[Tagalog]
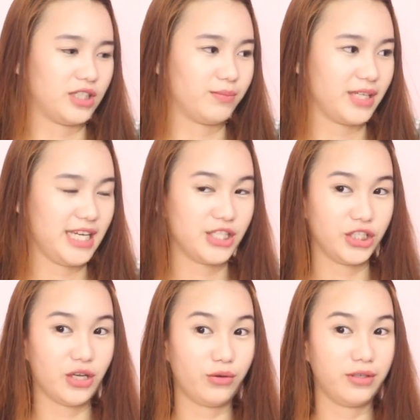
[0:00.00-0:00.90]
At
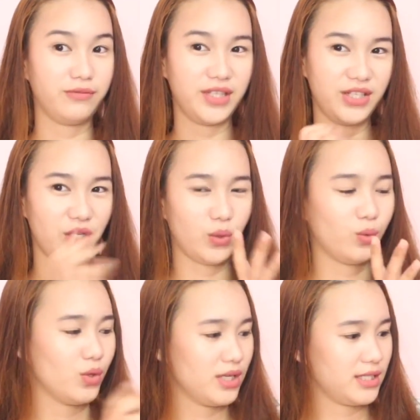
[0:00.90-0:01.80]
mag-insert ako ng
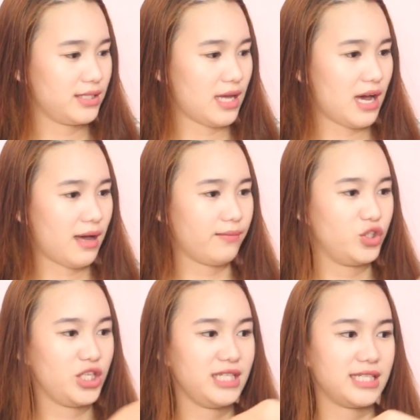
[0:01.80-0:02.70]
video sa
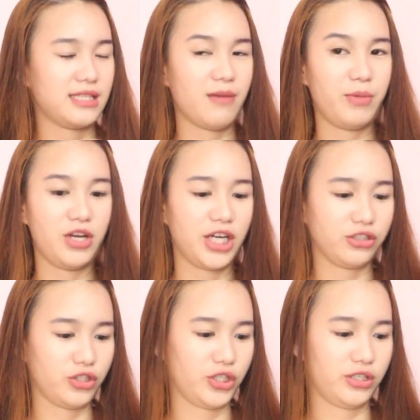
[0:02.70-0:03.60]
jeans na pinartner